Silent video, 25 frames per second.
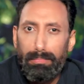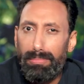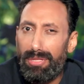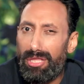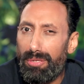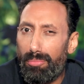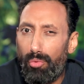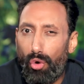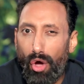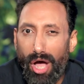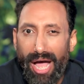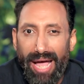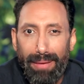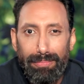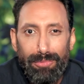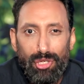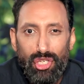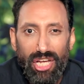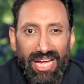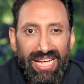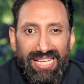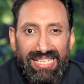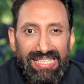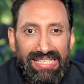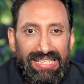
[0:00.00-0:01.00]
بتبقوا
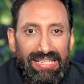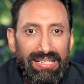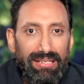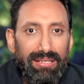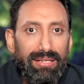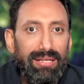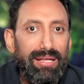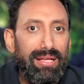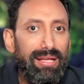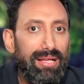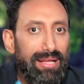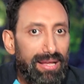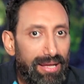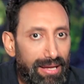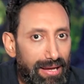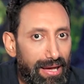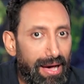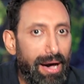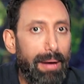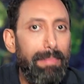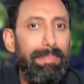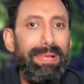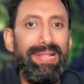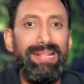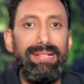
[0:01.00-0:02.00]
مش عايزين
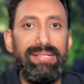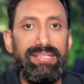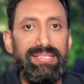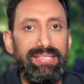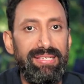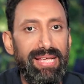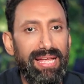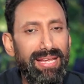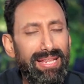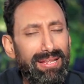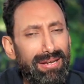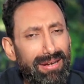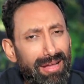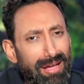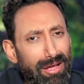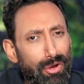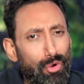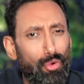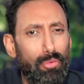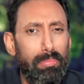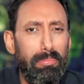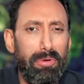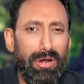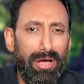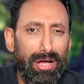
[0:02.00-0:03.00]
كابلز يعني
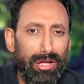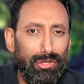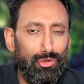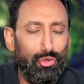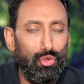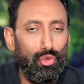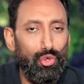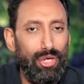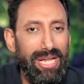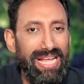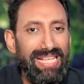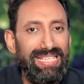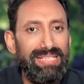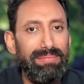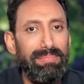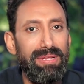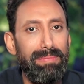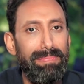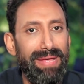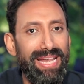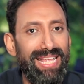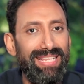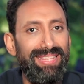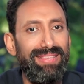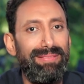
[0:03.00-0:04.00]
راجل ومراته لازم
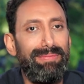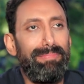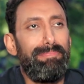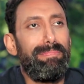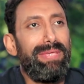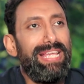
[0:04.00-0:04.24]
البنات